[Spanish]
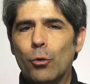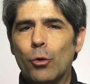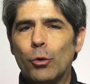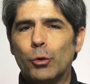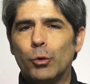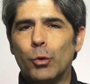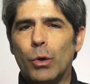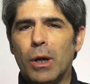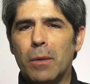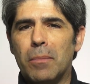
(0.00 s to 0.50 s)
uno
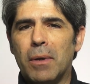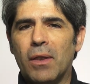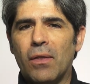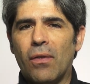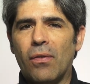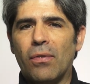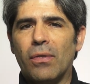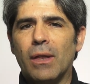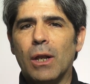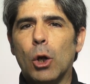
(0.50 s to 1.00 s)
suele
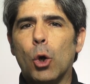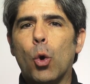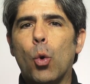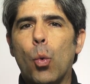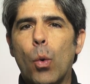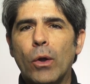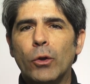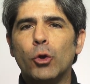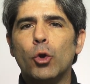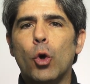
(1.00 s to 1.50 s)
predecir
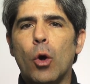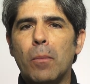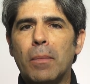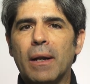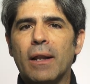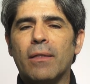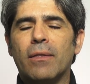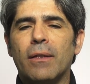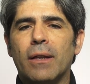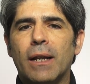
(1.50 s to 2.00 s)
cuándo
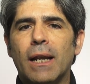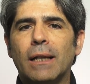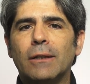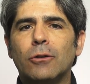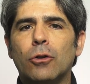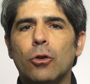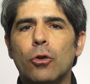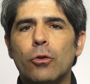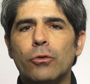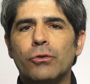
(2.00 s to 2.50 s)

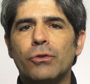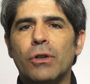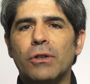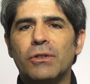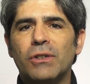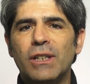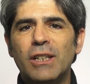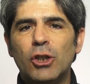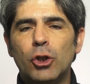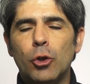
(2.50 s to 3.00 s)
aparecerán los
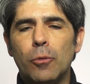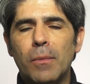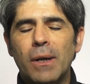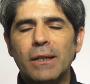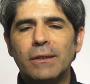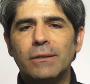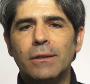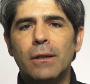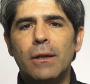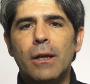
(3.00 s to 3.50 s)

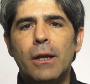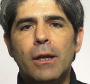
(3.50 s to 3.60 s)
síntomas,